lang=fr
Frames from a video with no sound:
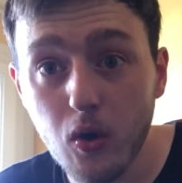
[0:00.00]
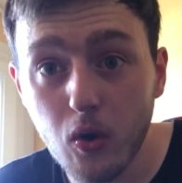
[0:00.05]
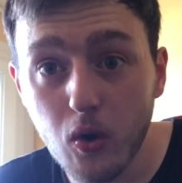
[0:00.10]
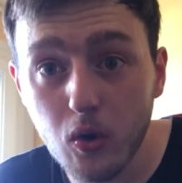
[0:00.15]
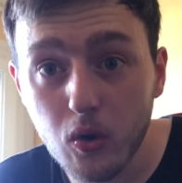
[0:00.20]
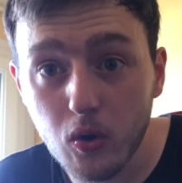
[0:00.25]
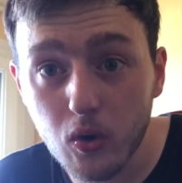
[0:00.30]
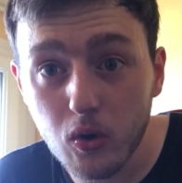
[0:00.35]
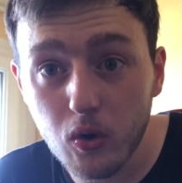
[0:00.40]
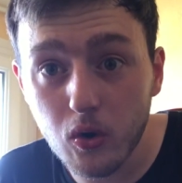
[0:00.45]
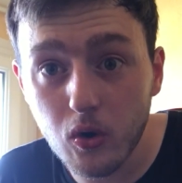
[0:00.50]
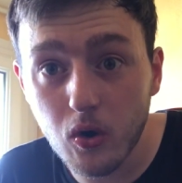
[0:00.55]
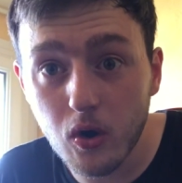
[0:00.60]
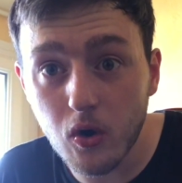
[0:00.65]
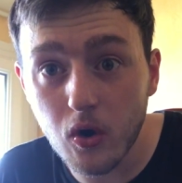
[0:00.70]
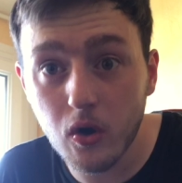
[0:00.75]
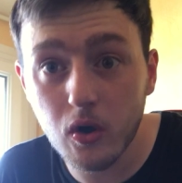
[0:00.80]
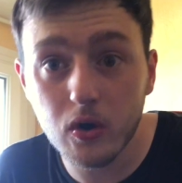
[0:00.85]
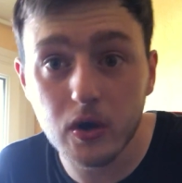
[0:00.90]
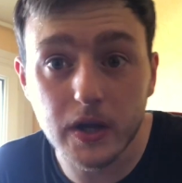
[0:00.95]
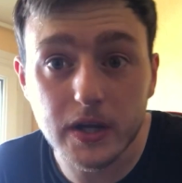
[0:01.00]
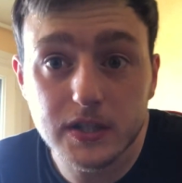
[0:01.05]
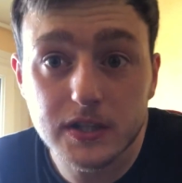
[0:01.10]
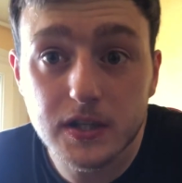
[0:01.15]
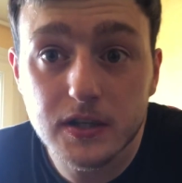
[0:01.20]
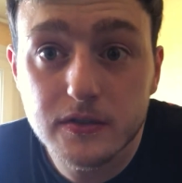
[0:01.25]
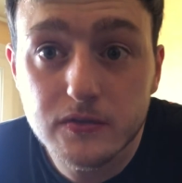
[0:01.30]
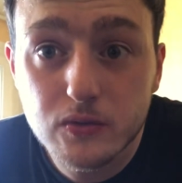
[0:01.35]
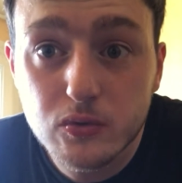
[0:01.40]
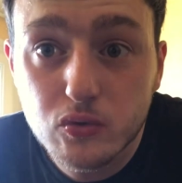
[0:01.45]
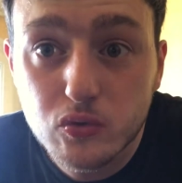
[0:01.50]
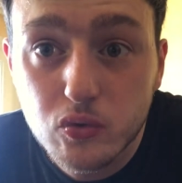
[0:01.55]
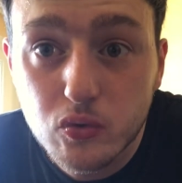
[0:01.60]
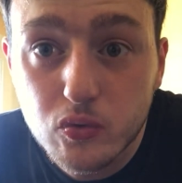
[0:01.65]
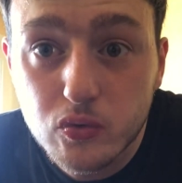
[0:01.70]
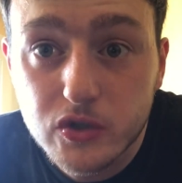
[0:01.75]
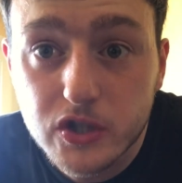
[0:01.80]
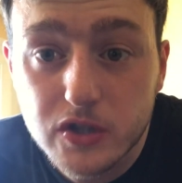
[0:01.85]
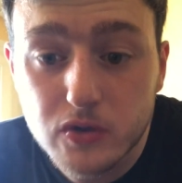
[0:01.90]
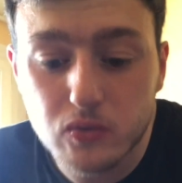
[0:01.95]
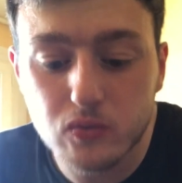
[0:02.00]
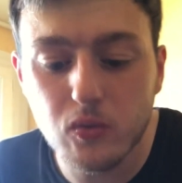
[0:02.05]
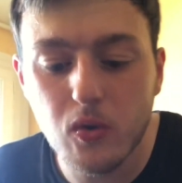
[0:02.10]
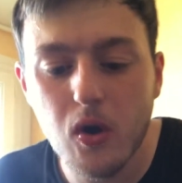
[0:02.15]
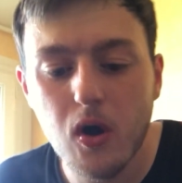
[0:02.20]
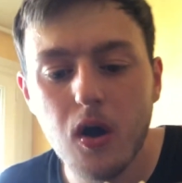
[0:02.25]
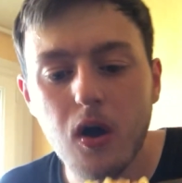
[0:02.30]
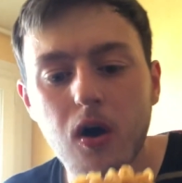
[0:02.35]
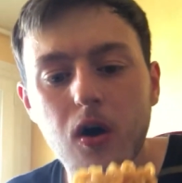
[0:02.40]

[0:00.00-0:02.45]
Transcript: Oh là là, j'ai les yeux tout rouges et tout.